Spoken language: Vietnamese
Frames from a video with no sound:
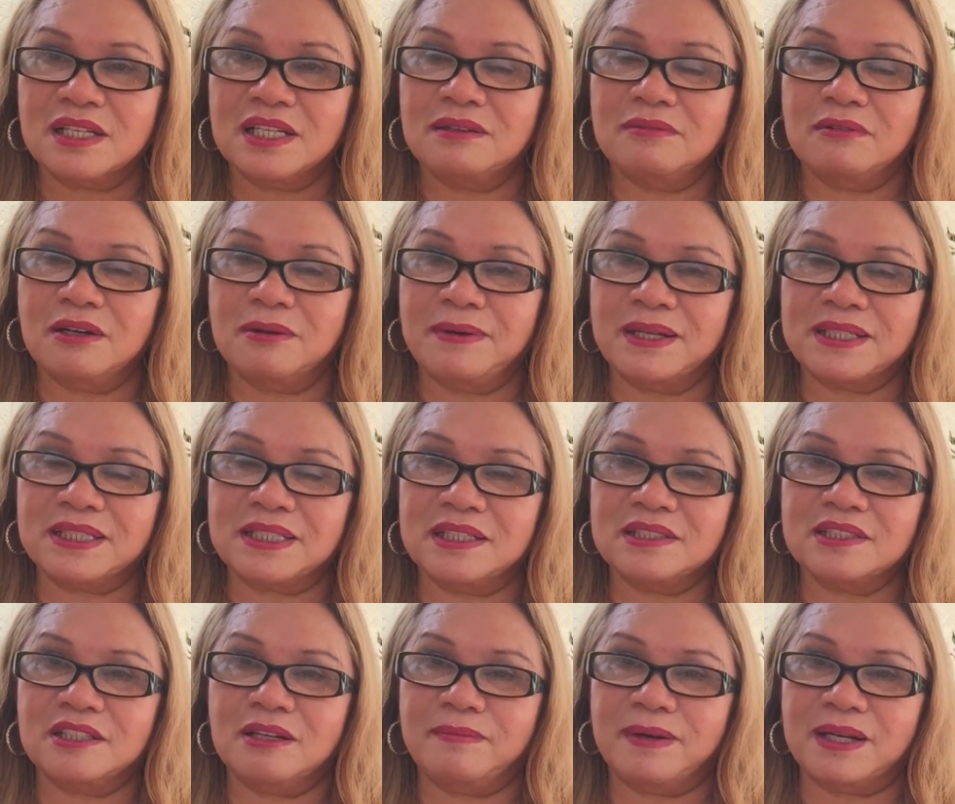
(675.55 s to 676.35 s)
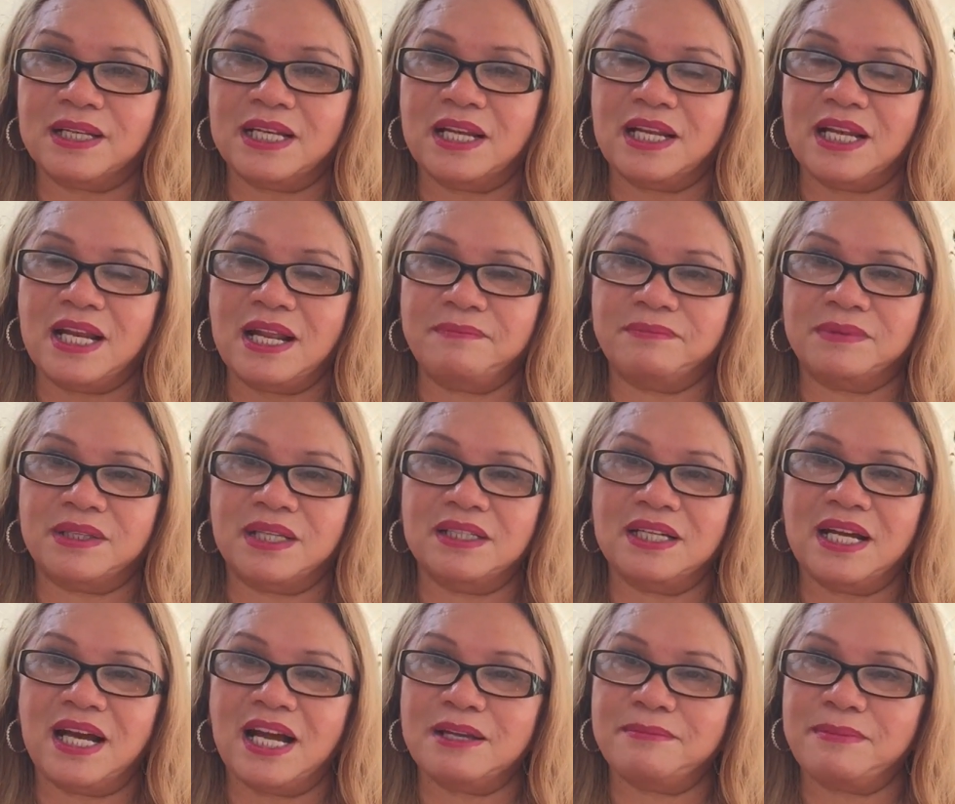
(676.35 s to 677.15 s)
khi mà bán chả giờ bạn làm
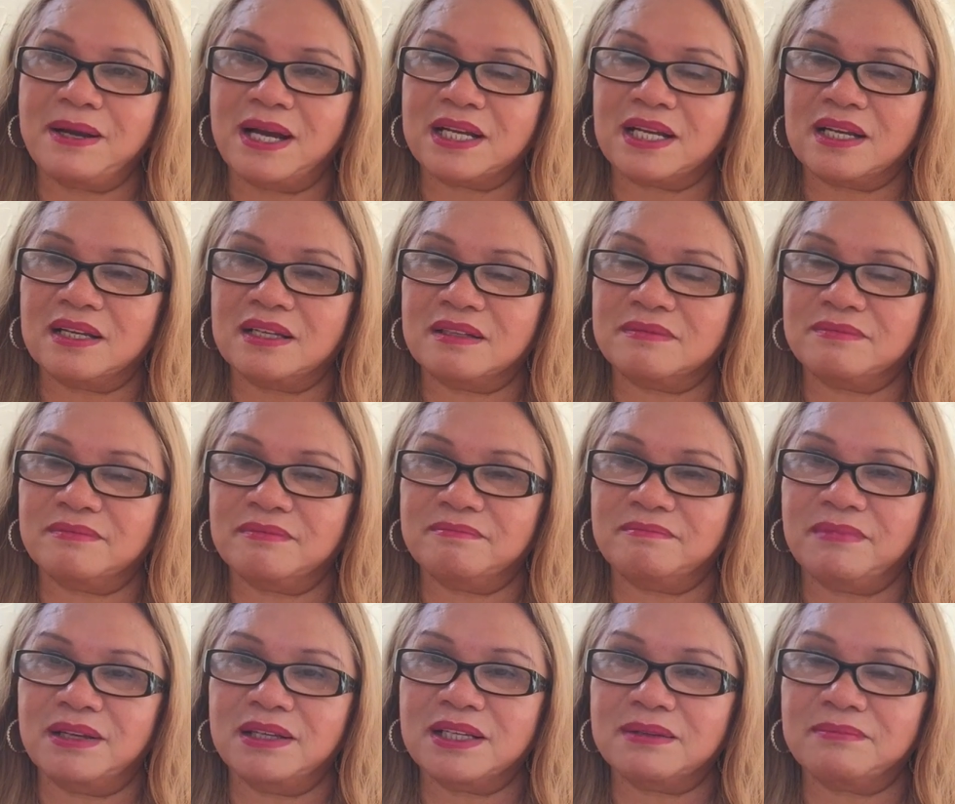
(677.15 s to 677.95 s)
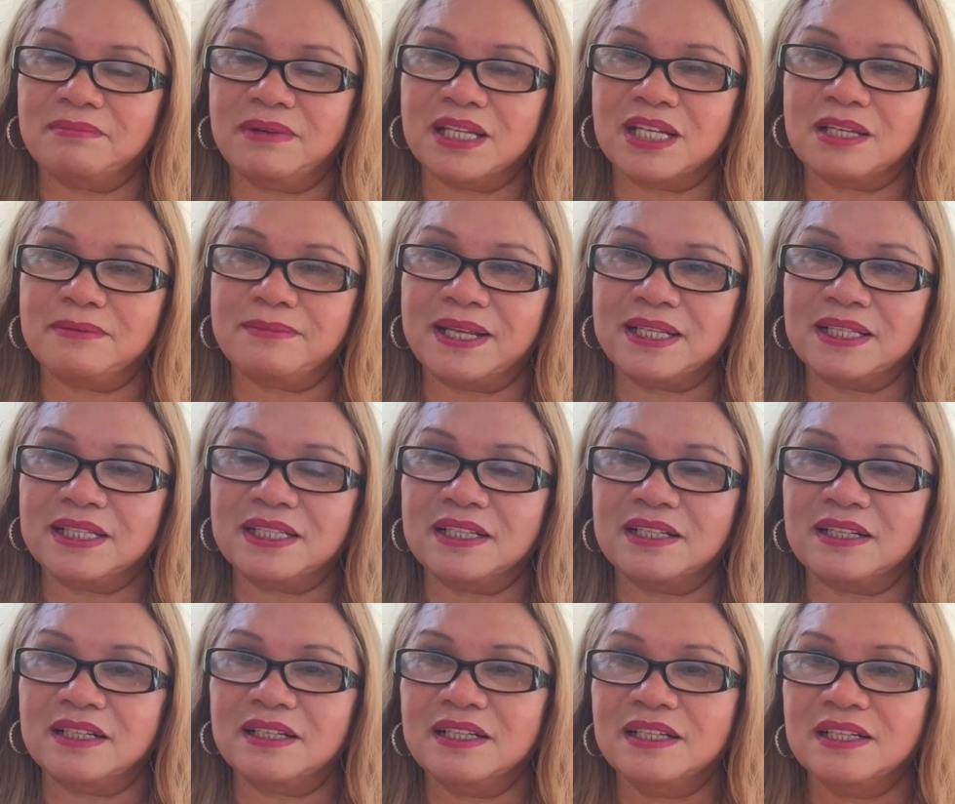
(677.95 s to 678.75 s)
thử hai ba ừ, mấy mấy cái
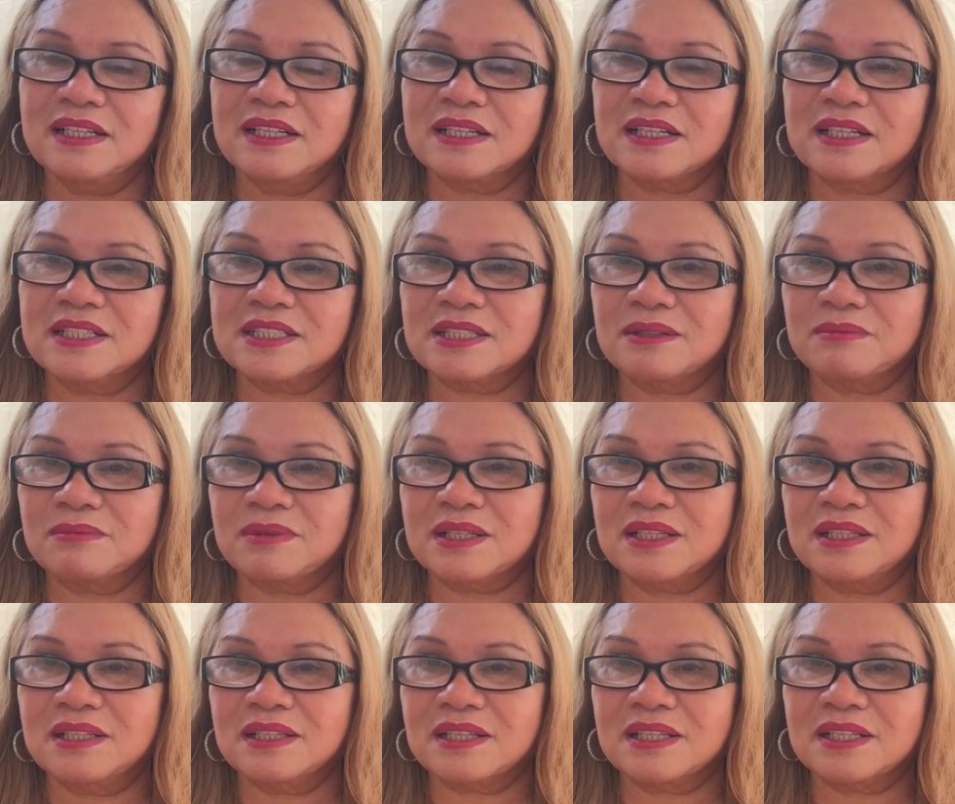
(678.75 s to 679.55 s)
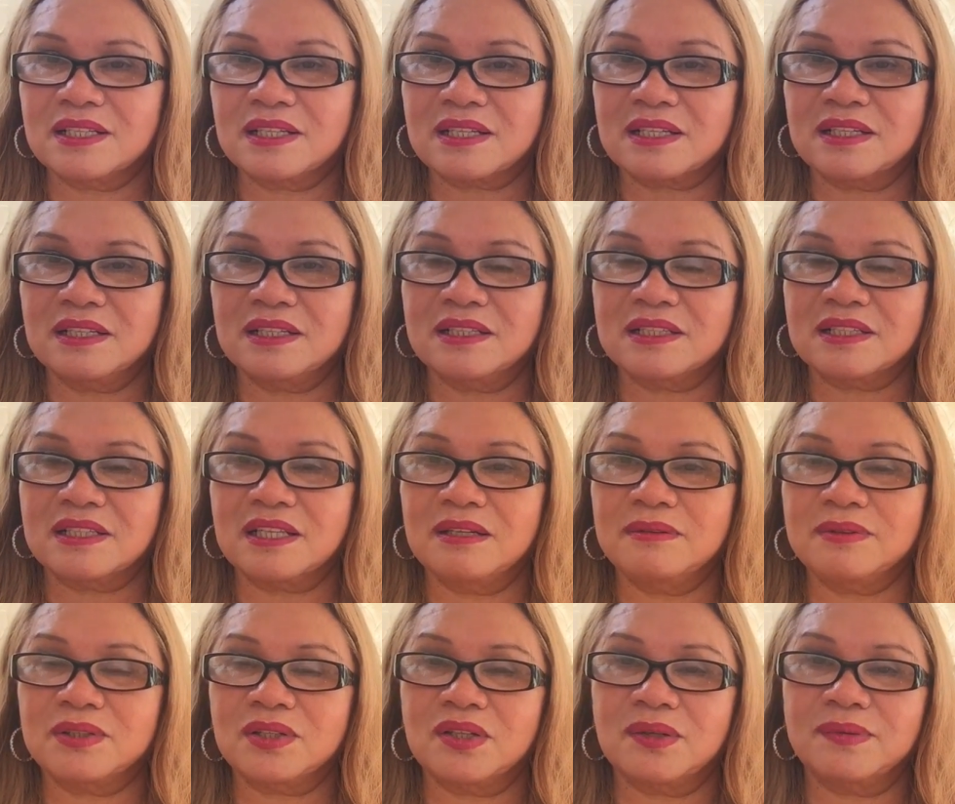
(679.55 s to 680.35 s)
bánh gì đó cái xong cái cái cái
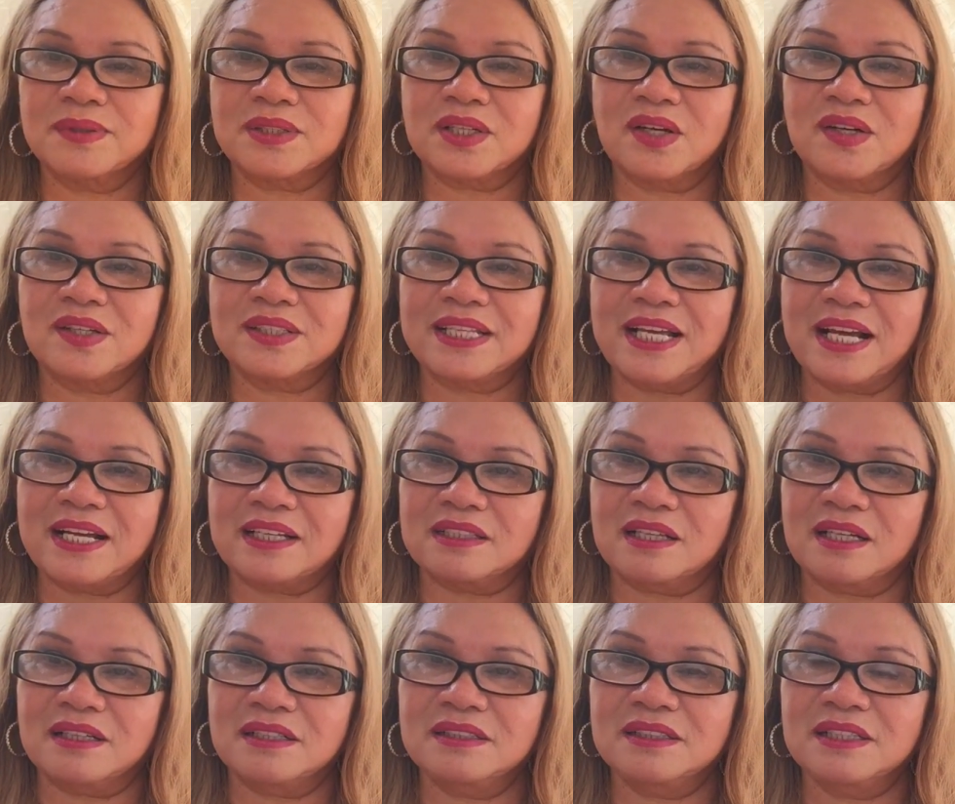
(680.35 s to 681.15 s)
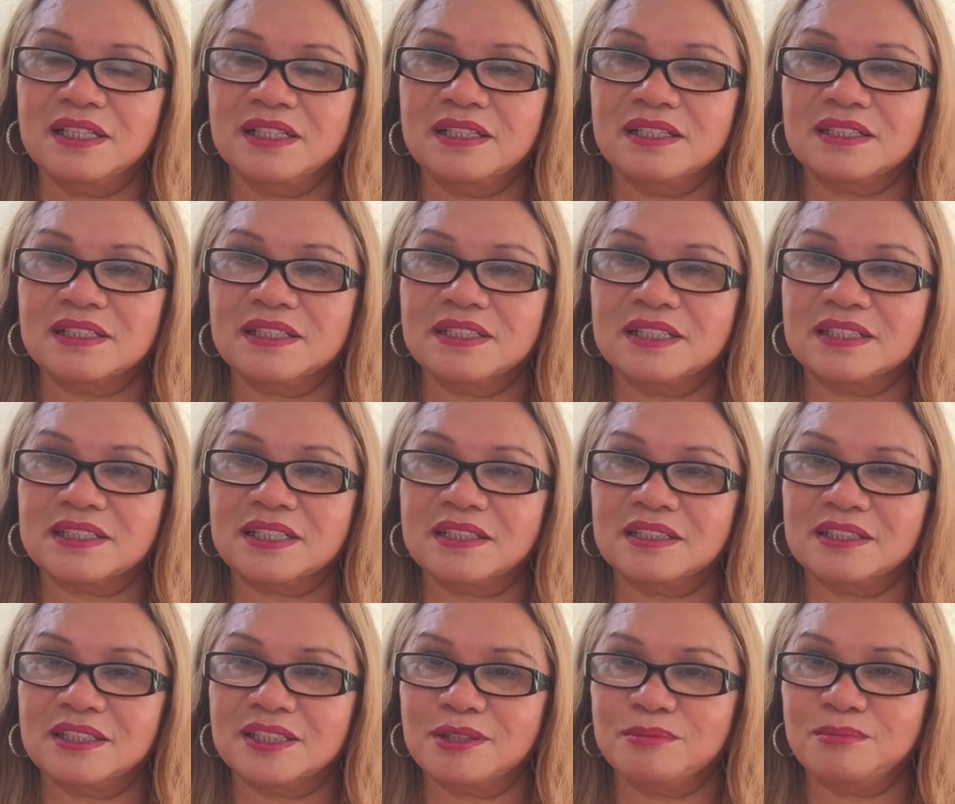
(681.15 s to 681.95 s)
tớm chỗ đó cho người ta ăn thử người ta
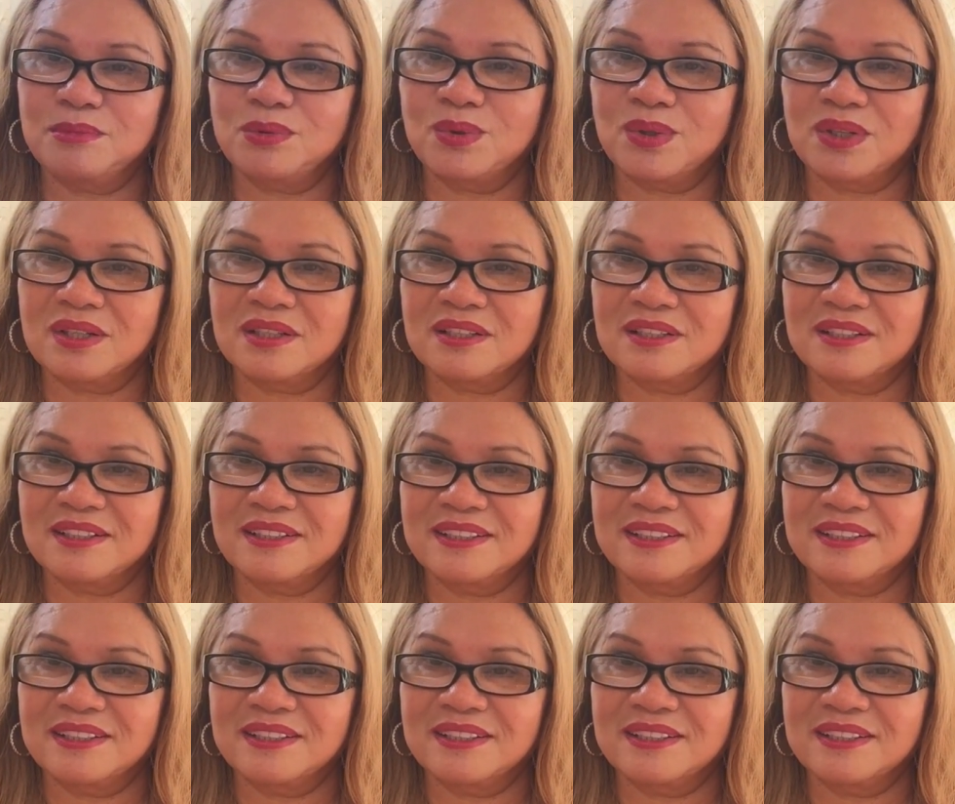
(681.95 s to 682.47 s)
thích người ta mua